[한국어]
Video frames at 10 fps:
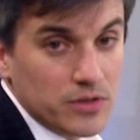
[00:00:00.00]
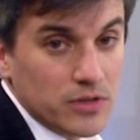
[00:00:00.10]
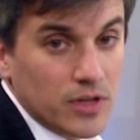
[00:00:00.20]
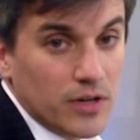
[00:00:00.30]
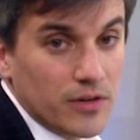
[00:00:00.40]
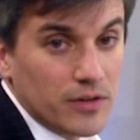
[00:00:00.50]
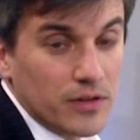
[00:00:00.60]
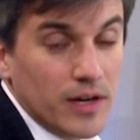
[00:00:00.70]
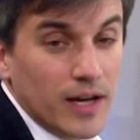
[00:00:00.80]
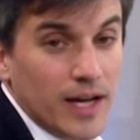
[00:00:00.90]
컨트롤과
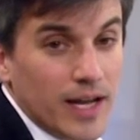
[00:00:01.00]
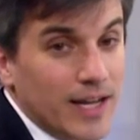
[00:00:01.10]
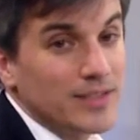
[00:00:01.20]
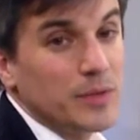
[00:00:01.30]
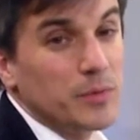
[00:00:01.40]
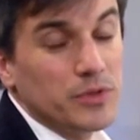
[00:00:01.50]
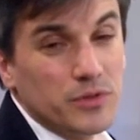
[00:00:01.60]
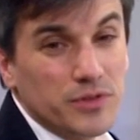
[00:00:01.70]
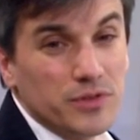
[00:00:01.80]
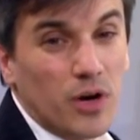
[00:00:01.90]
컨트롤 패널은 이
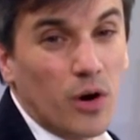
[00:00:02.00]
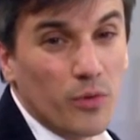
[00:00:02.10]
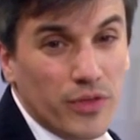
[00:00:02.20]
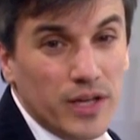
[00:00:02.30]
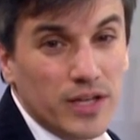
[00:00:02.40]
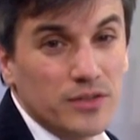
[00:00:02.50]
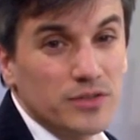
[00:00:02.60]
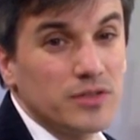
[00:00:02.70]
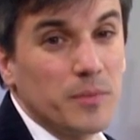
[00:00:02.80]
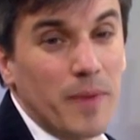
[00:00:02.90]
모든 작업을 몇 분
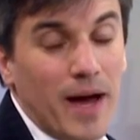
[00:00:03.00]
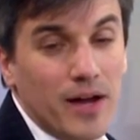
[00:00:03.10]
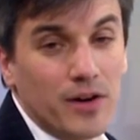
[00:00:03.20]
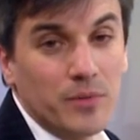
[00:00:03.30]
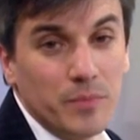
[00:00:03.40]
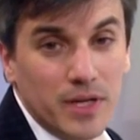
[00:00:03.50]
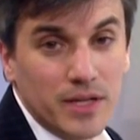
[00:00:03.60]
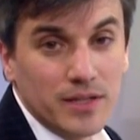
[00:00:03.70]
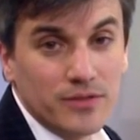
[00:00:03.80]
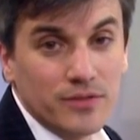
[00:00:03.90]
안에 완료할 수 있는
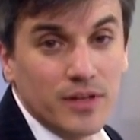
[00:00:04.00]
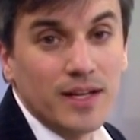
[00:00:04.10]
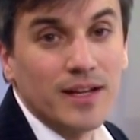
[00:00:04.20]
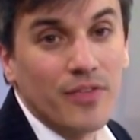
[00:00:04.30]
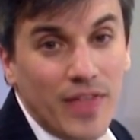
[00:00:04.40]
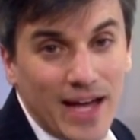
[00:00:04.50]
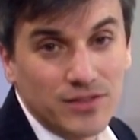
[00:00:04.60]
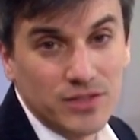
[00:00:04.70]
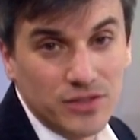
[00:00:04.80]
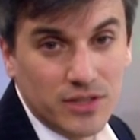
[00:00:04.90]
겁니다. 이런 게 바로
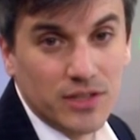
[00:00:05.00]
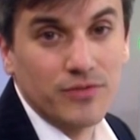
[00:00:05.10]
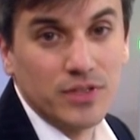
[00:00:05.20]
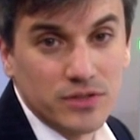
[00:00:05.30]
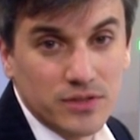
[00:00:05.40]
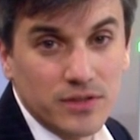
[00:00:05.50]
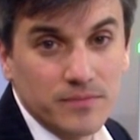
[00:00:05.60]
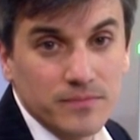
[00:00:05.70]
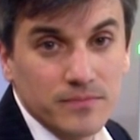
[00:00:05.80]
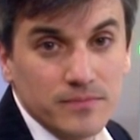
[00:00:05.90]
엔지니어링의 효율성이죠.